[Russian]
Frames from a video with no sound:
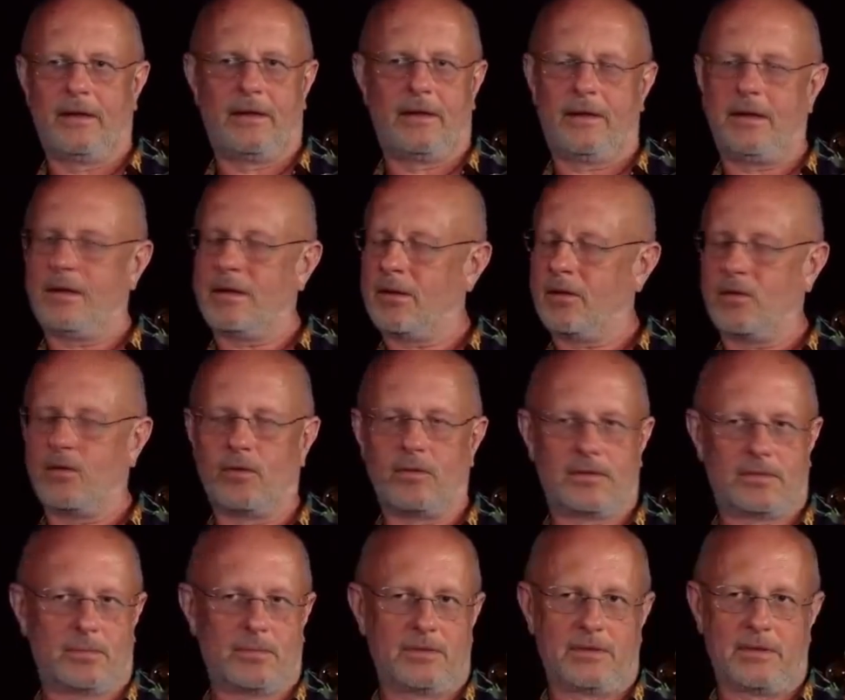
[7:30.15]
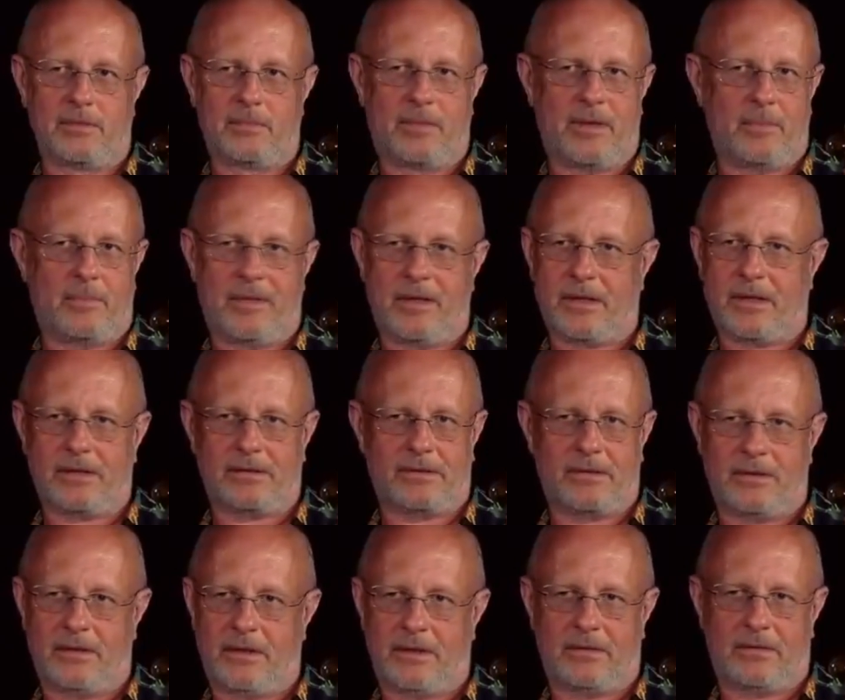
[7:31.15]
никакого смысла
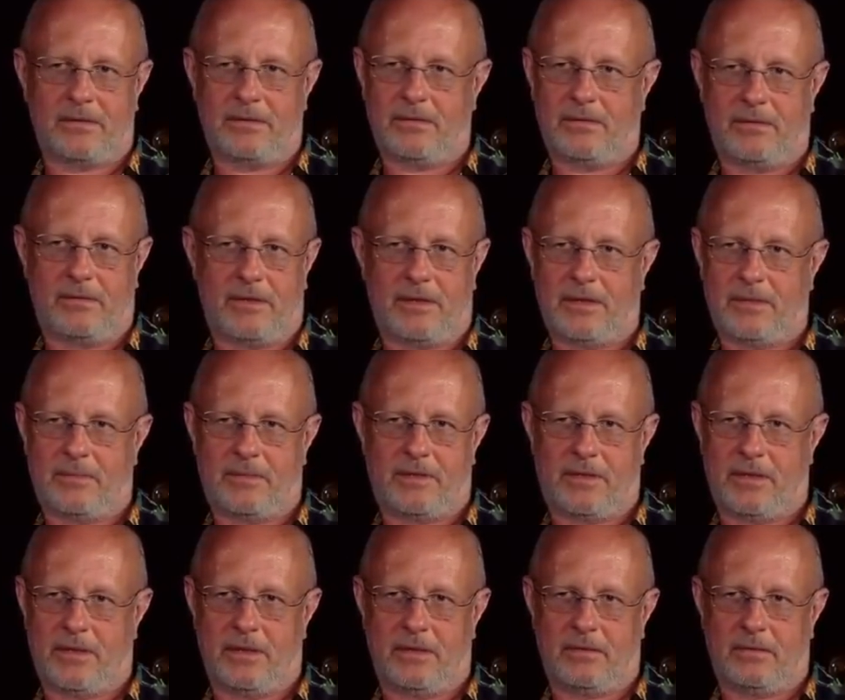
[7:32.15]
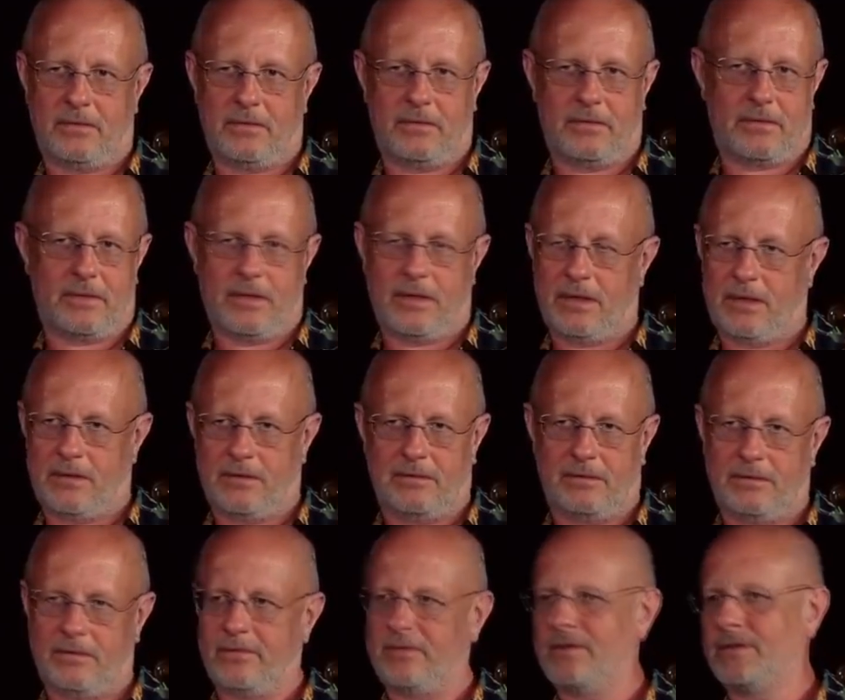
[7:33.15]
припираться нет вообще. То есть на
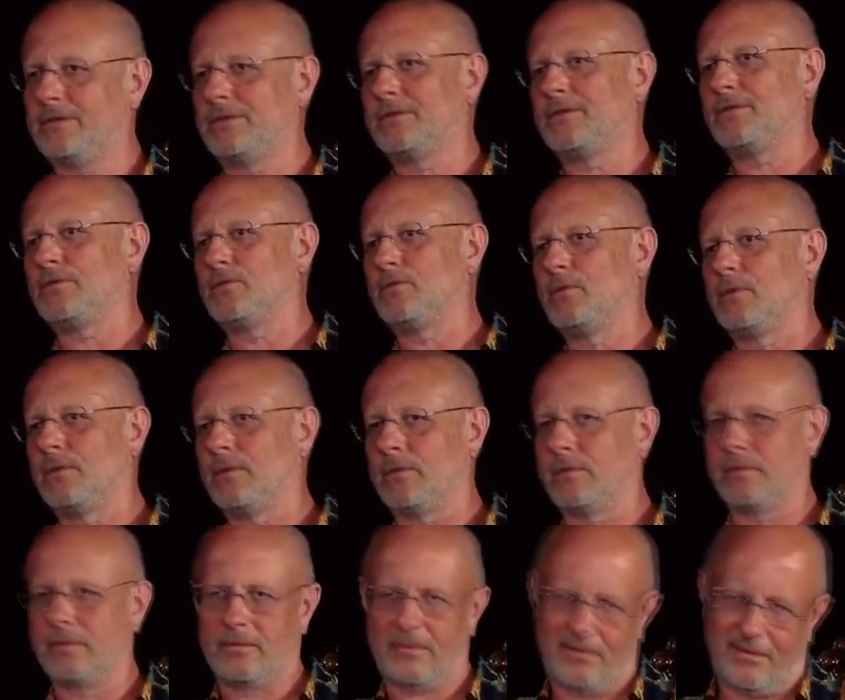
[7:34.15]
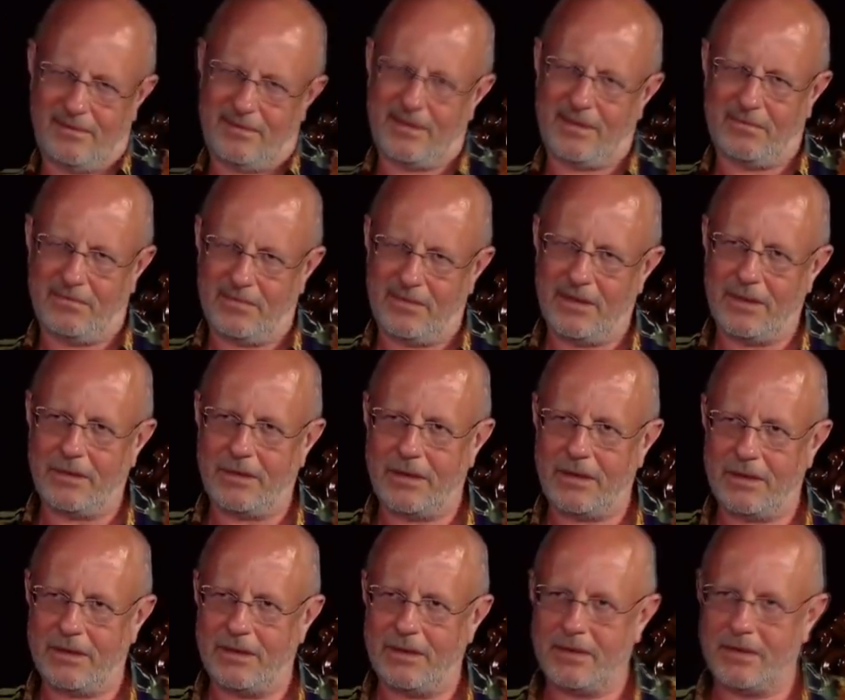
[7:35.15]
20 тысяч долларов там
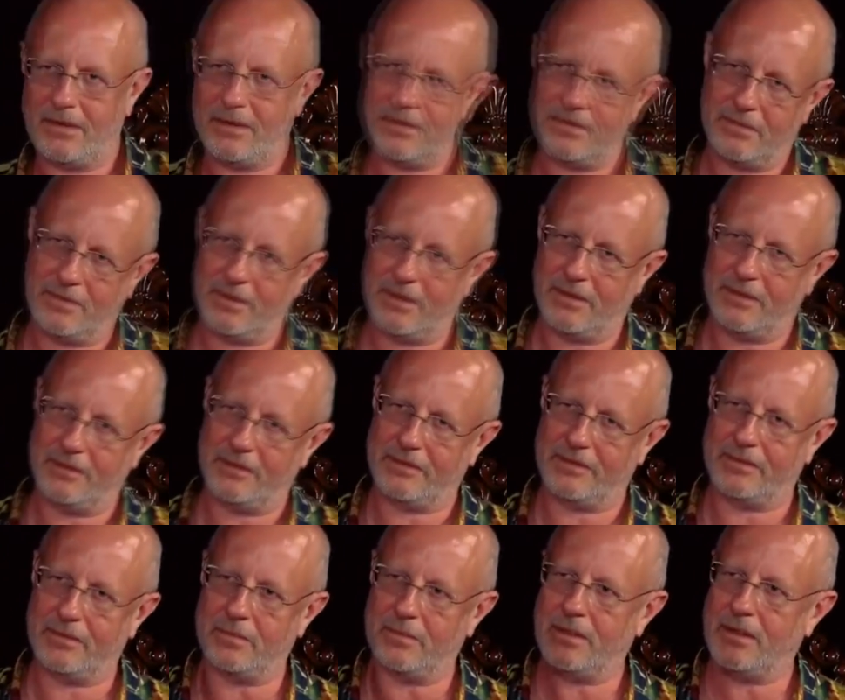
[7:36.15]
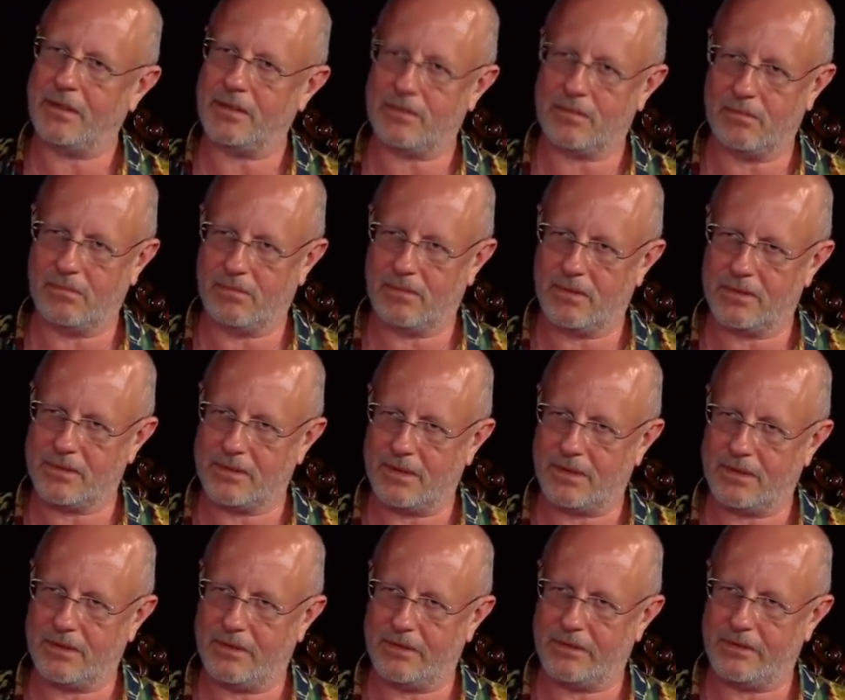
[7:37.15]
говорить-то не о чем. Да. Забери, чтобы больше я
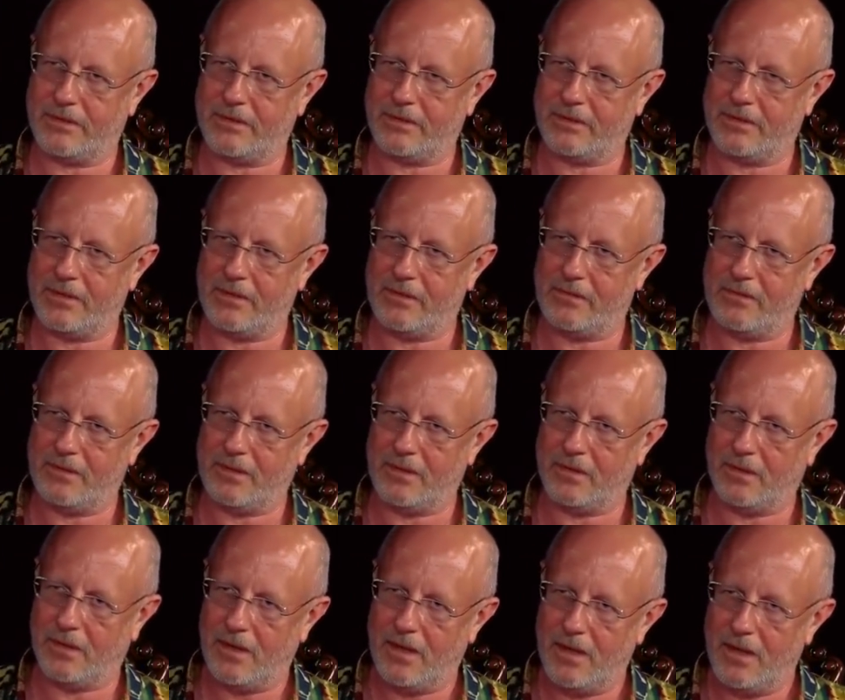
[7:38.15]
тебя здесь не видел.